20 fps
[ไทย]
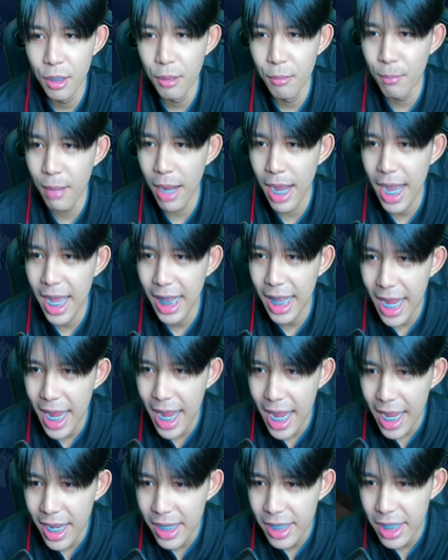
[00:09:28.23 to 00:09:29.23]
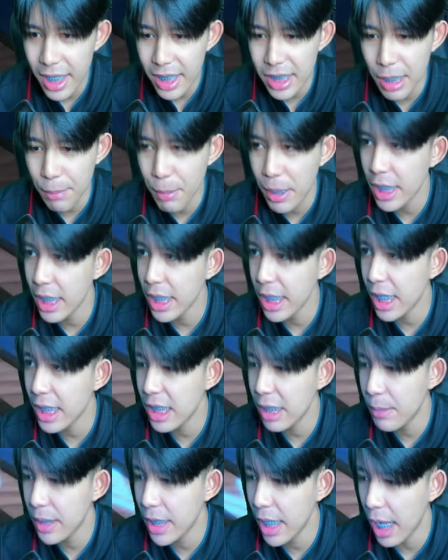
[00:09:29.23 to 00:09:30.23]
มาแล้วไอ้เหี้ยเสียงเพลงติลิกสิ
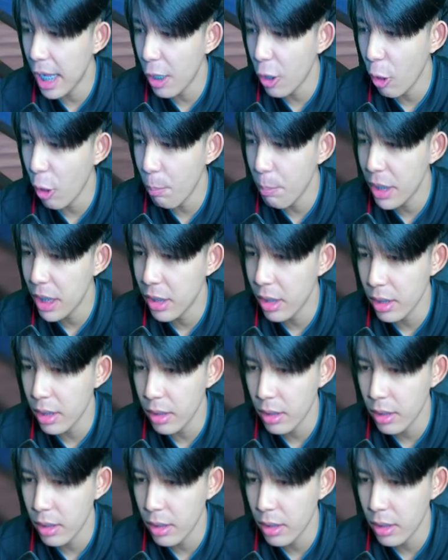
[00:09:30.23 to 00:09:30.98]
ไหมเนี่ยขอปิดก่อน